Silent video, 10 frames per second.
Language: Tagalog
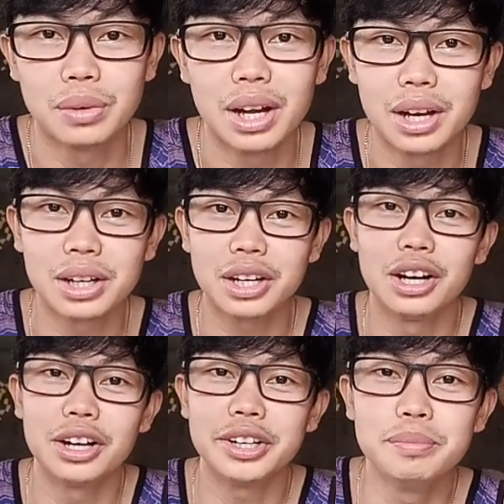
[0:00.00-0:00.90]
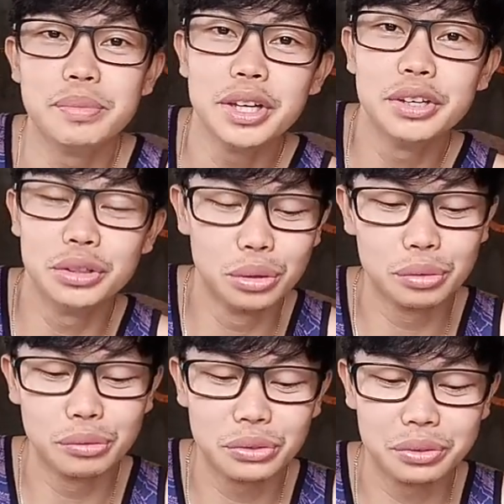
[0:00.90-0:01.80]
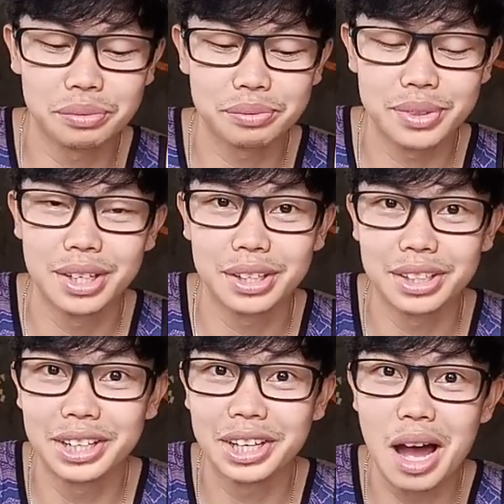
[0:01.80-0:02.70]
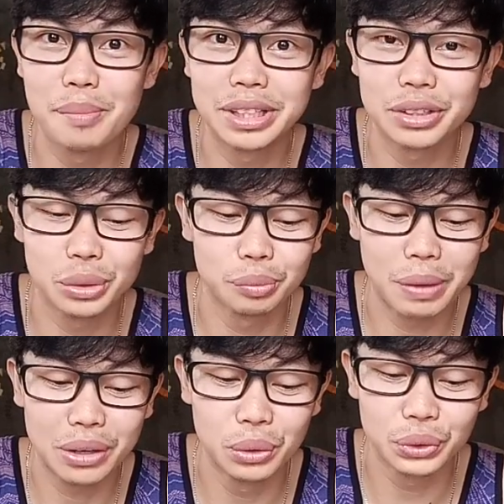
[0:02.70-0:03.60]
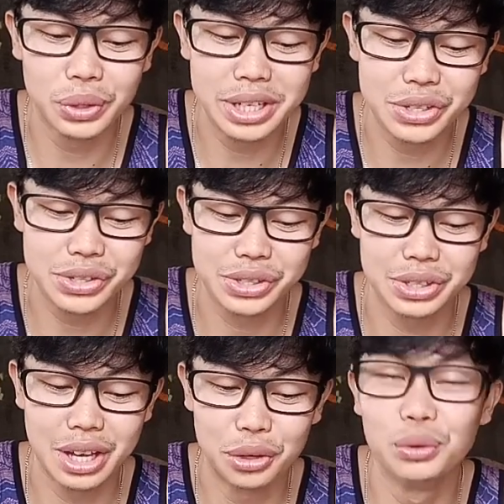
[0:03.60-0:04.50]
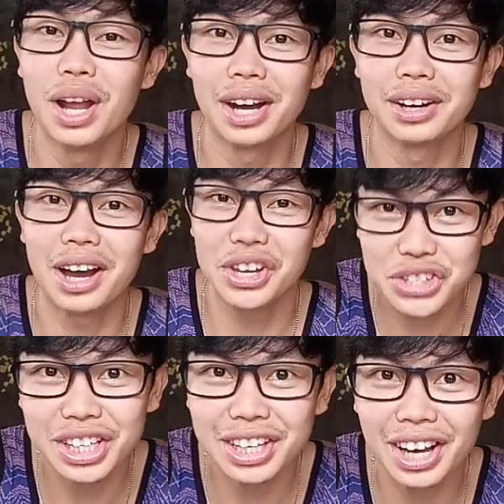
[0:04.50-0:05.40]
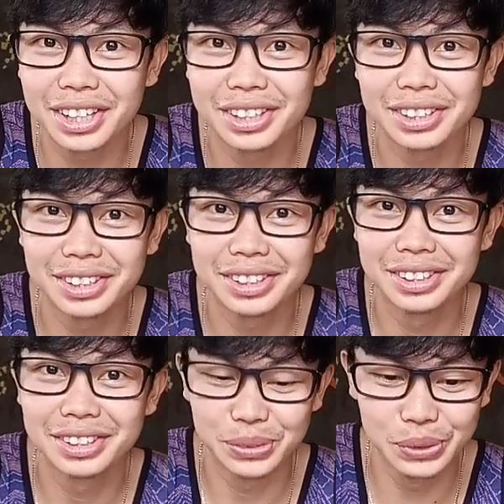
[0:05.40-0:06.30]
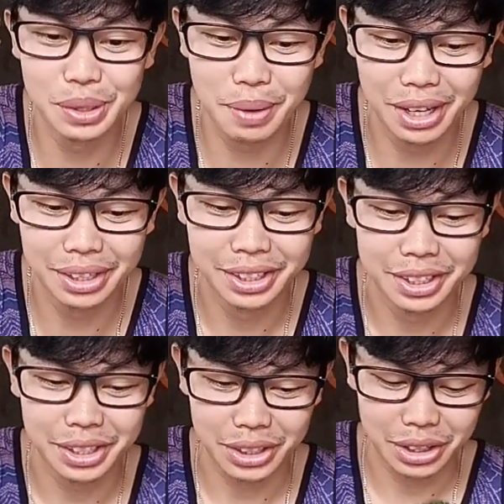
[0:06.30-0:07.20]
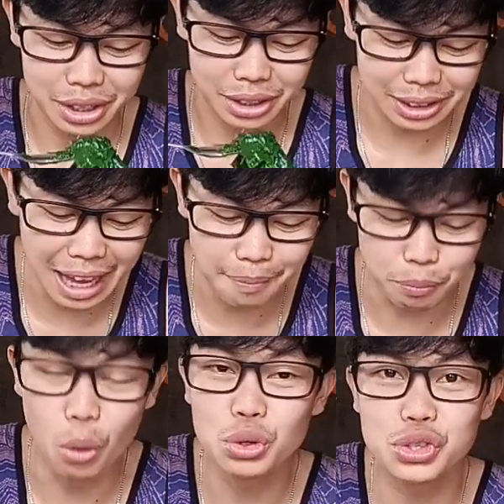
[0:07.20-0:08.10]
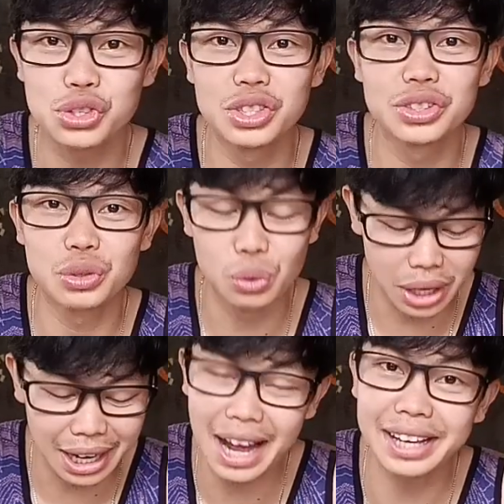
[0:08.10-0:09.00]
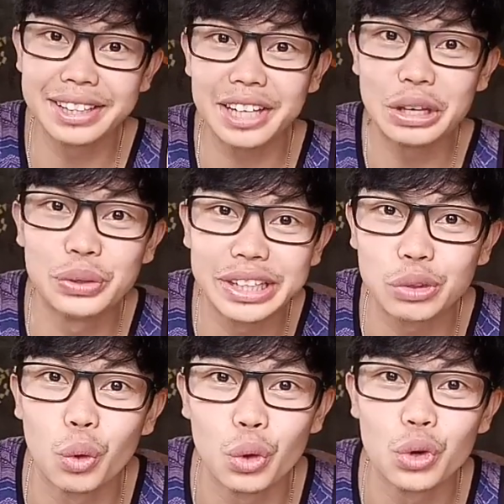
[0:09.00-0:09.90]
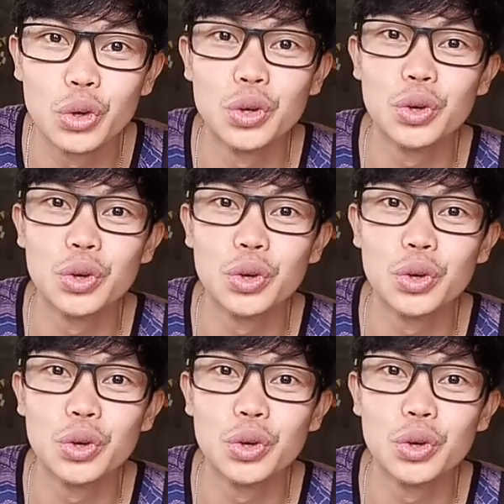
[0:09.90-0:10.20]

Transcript: Mga ka-RMB, yung ginagamit itong pagluto is ano lang, asin lang. O di ba? Tapos, kung kakain kayo nito,